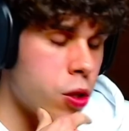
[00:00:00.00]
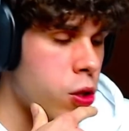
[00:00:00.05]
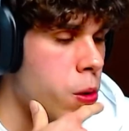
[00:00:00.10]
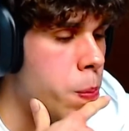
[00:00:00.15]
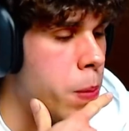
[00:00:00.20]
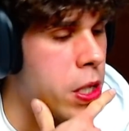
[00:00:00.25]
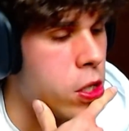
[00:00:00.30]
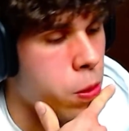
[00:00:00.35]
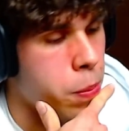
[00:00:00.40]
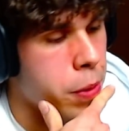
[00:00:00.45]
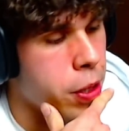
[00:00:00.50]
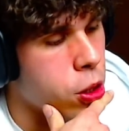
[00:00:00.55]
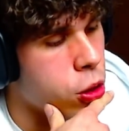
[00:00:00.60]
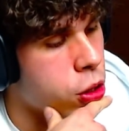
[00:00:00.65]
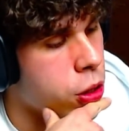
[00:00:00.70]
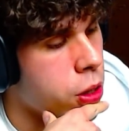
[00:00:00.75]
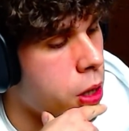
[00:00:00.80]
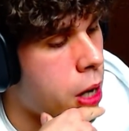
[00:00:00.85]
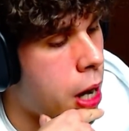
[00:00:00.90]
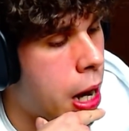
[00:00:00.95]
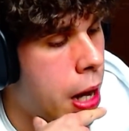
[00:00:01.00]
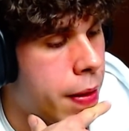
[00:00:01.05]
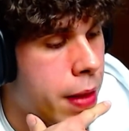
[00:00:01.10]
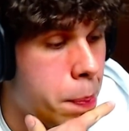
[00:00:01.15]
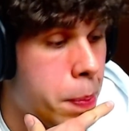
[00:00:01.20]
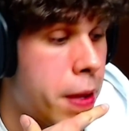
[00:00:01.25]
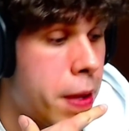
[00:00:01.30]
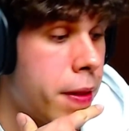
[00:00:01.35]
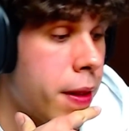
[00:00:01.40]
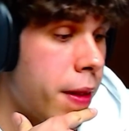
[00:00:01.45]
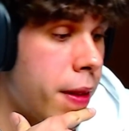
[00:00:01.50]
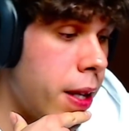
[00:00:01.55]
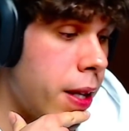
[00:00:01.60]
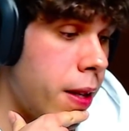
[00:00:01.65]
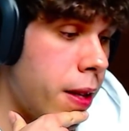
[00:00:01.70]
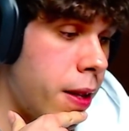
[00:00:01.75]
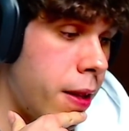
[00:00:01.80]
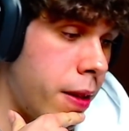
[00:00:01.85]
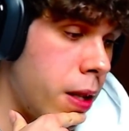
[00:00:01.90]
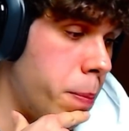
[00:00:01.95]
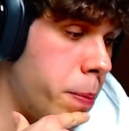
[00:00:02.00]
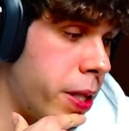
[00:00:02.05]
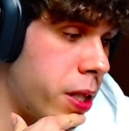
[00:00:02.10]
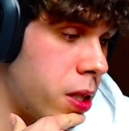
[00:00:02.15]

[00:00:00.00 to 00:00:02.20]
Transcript: son más o menos, ah, depende del